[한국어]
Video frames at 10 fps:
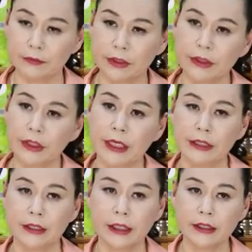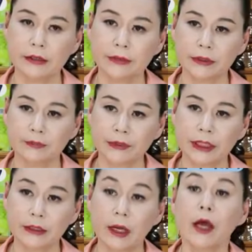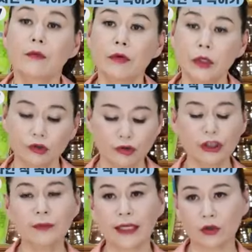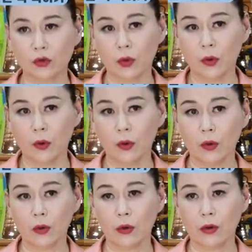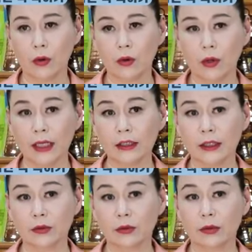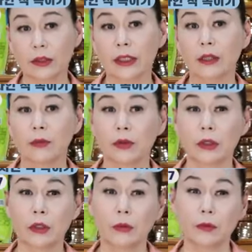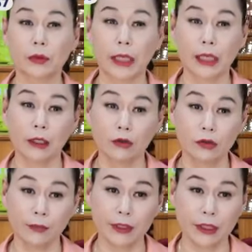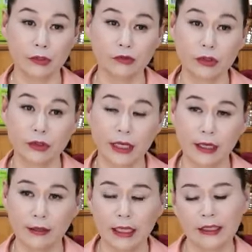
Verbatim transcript: 김여자이한테 세습은 쉽지 않을 거 물론 중심은 놔두고 하더라도 그렇게 되면 어떻게 되면 약간 허수아비는 될 수 있으나